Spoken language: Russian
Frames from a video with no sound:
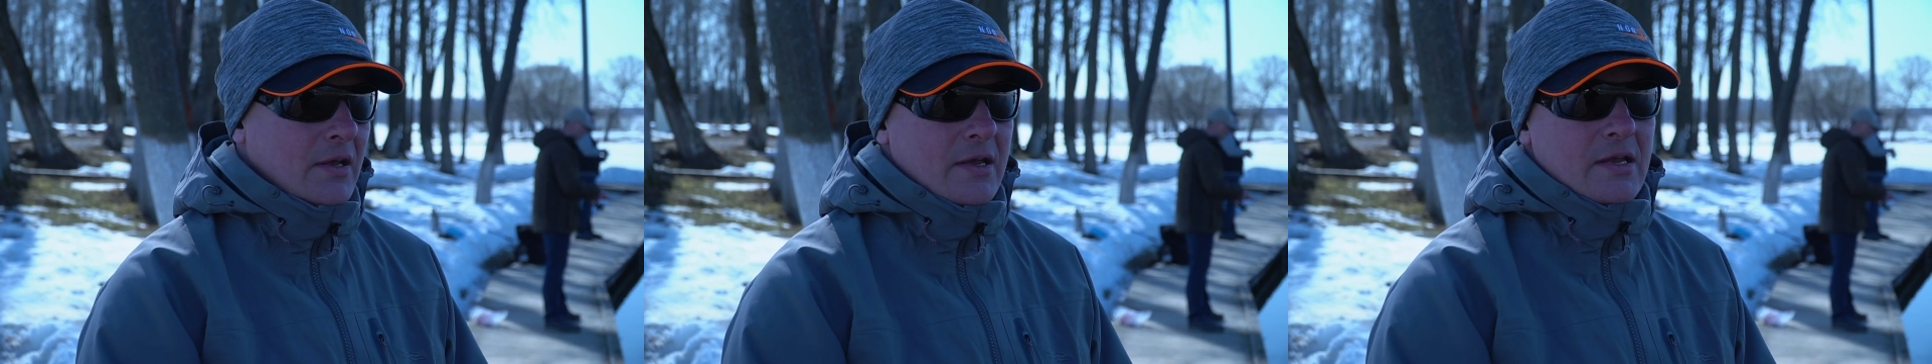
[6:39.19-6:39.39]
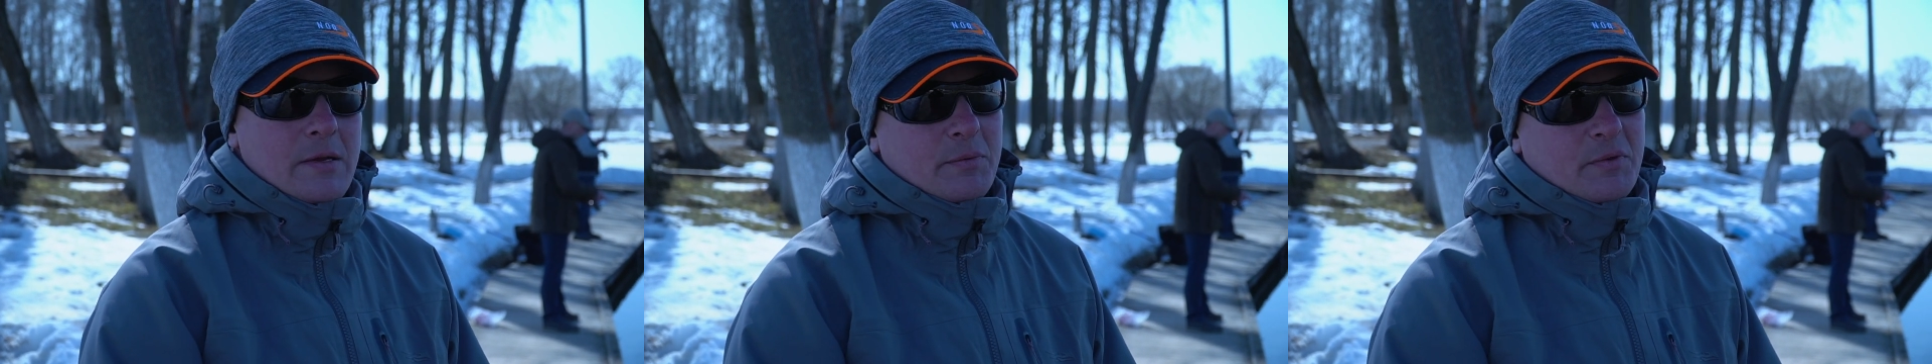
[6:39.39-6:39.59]

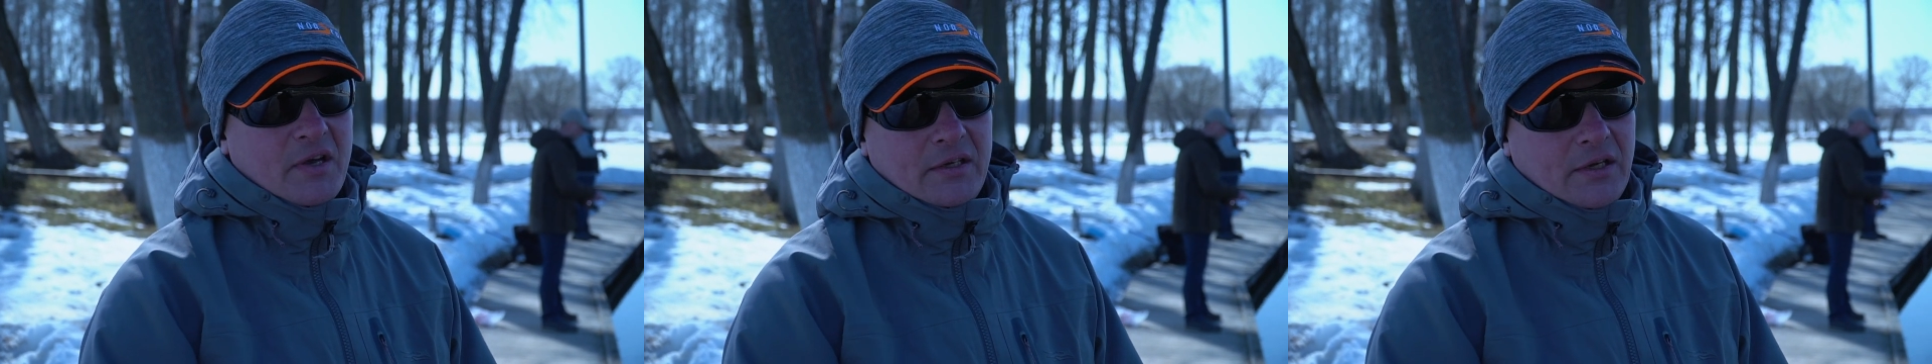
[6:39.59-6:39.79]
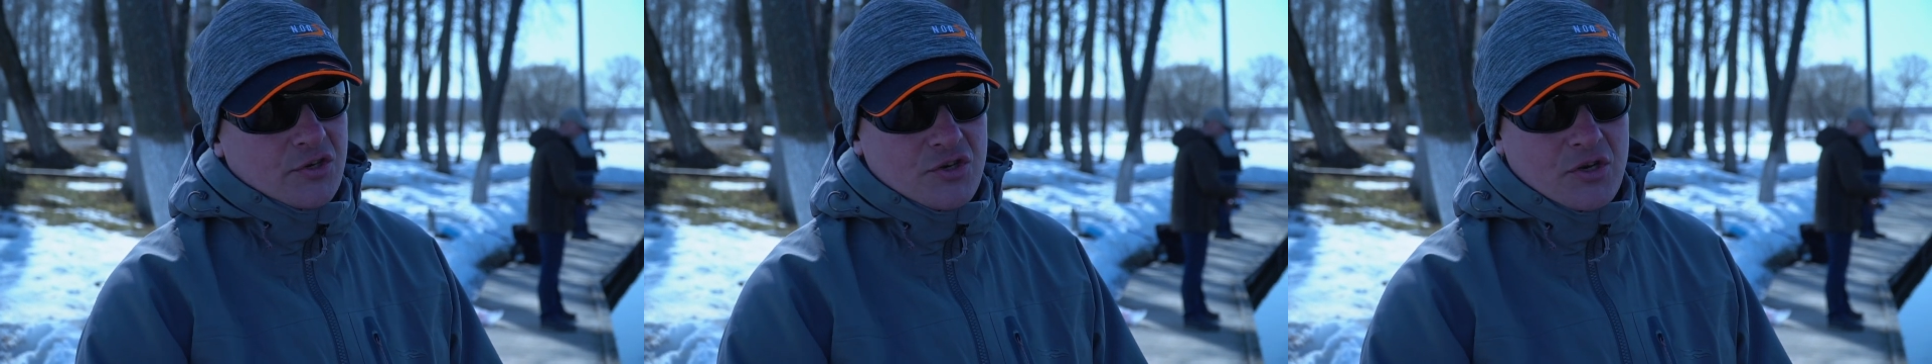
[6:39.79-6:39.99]
и
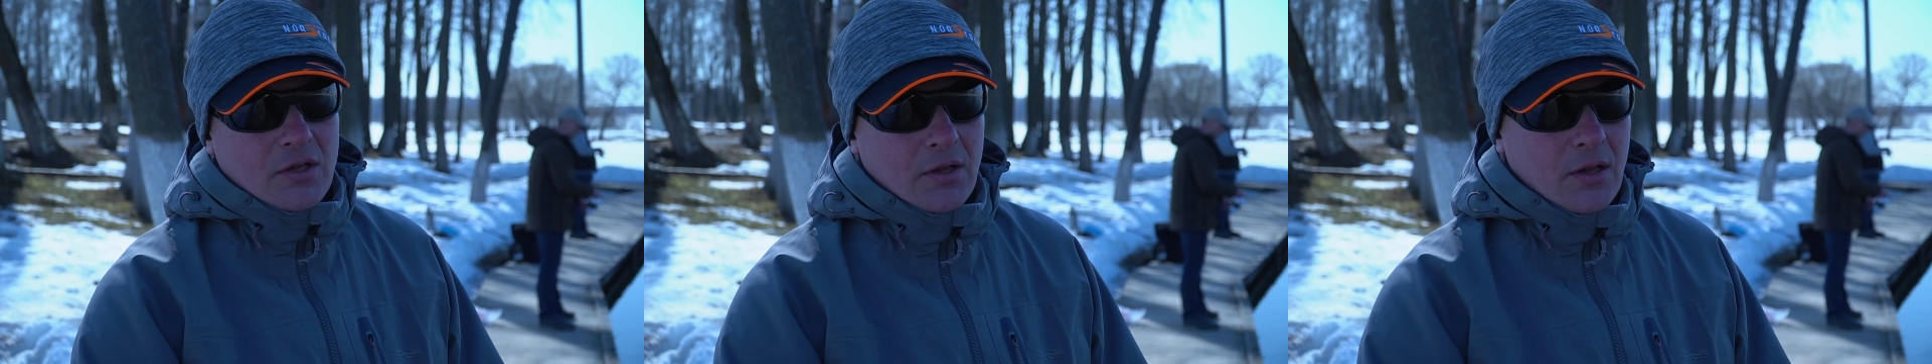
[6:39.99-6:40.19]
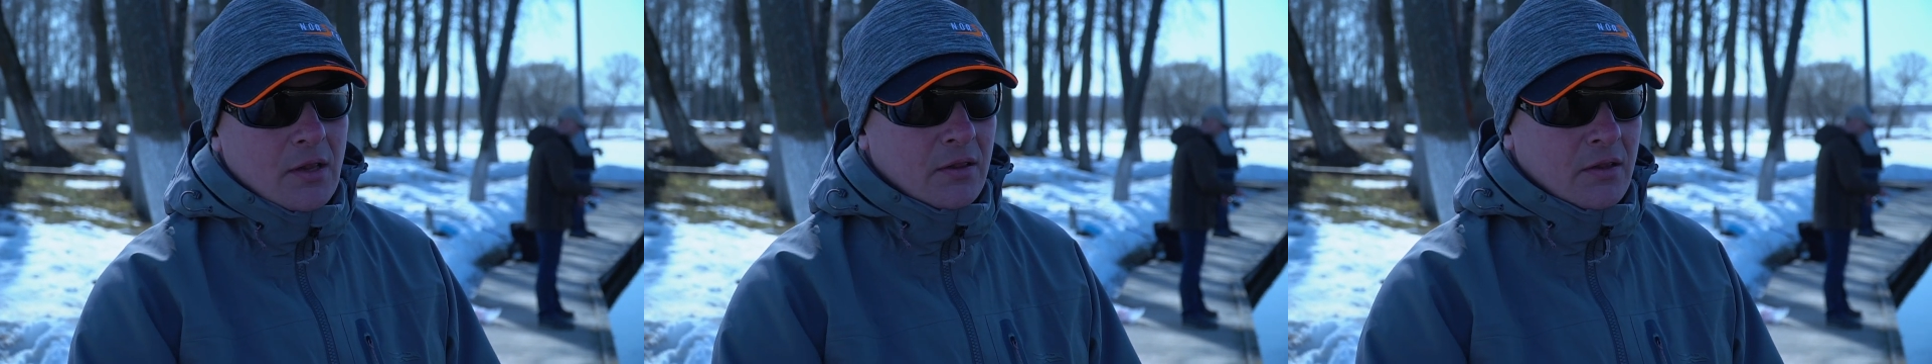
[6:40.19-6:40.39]
неподходящая
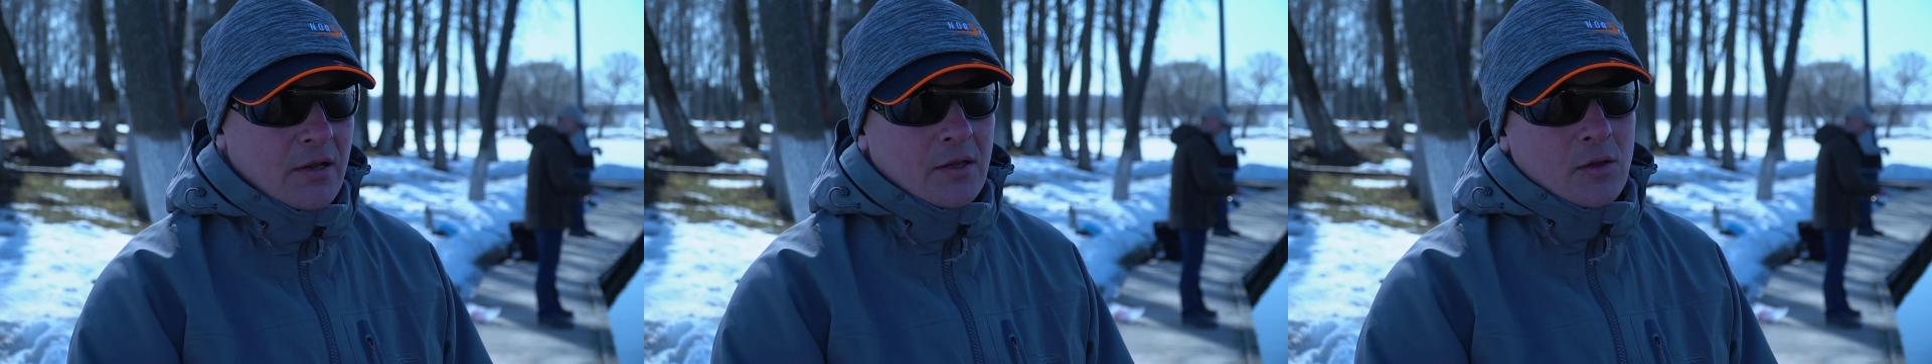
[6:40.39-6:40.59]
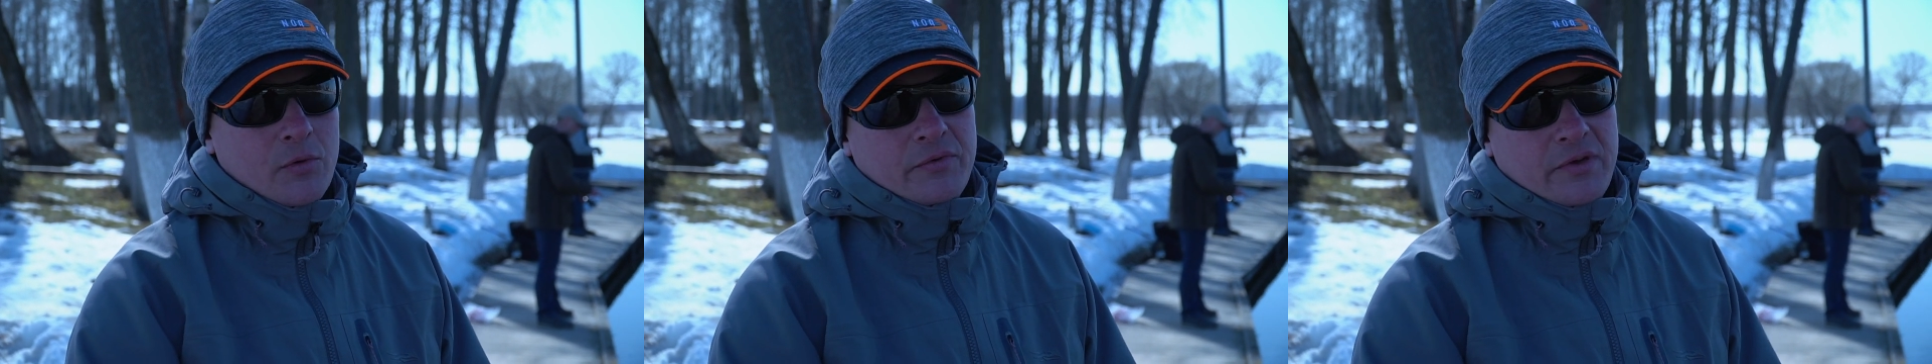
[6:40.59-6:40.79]

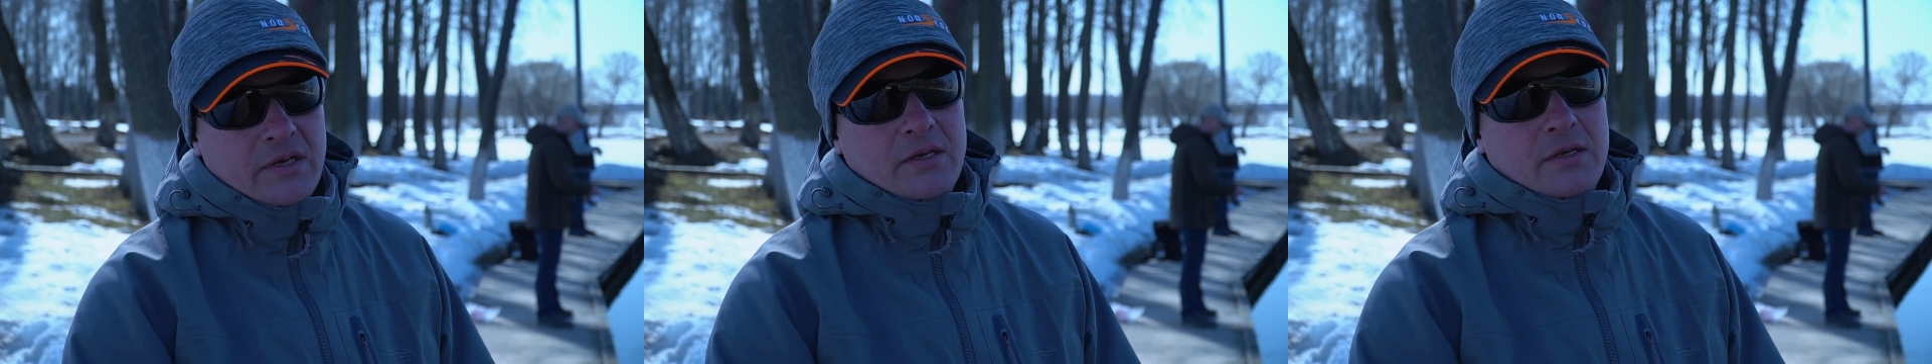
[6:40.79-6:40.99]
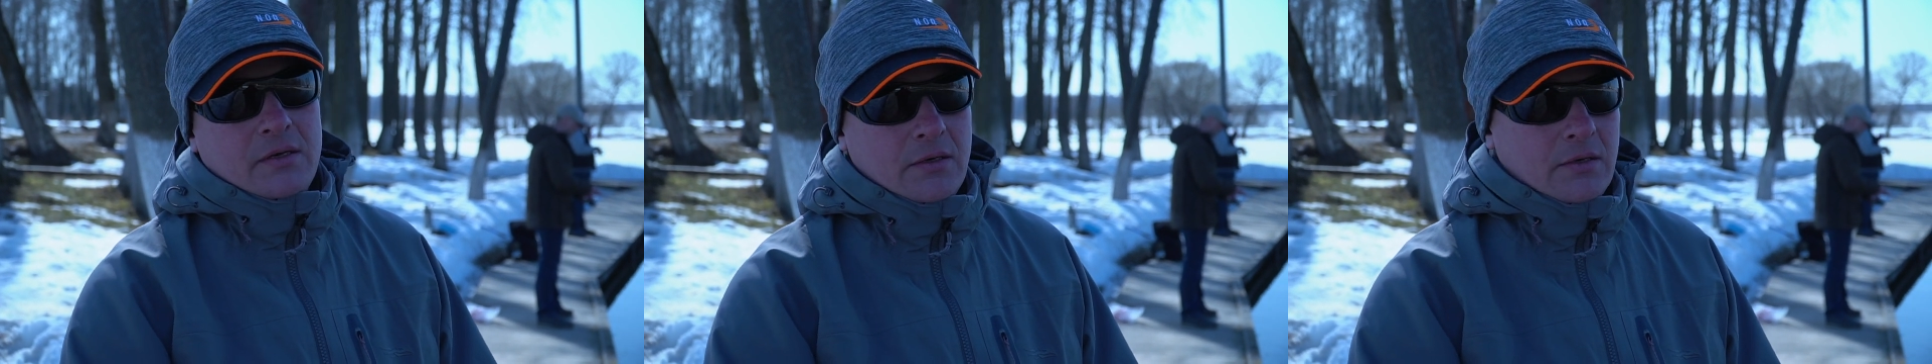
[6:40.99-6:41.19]
для
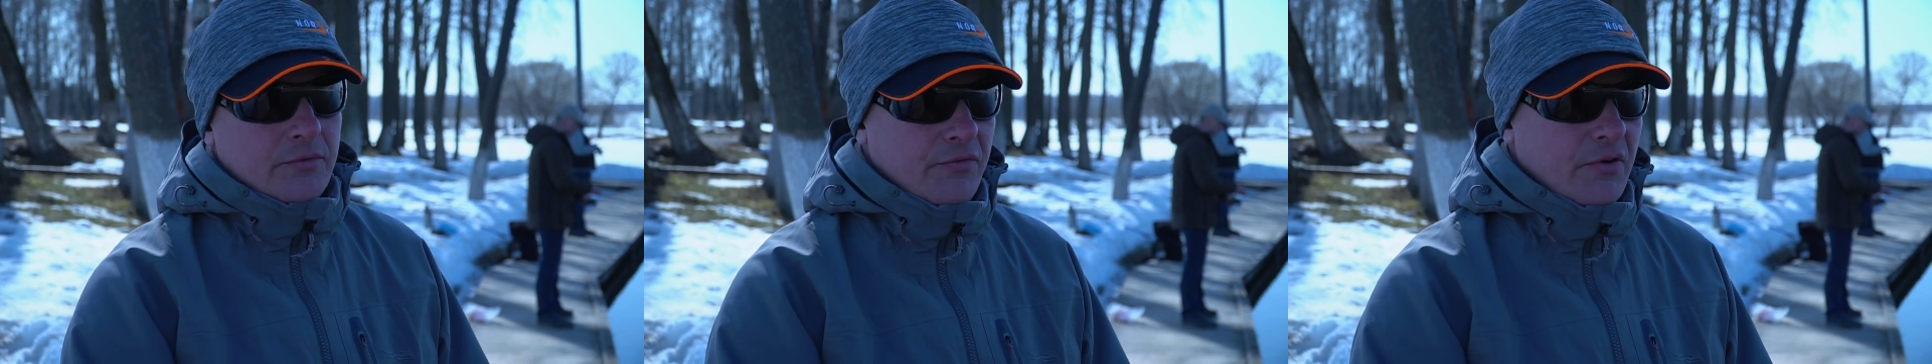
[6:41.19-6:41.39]
ловли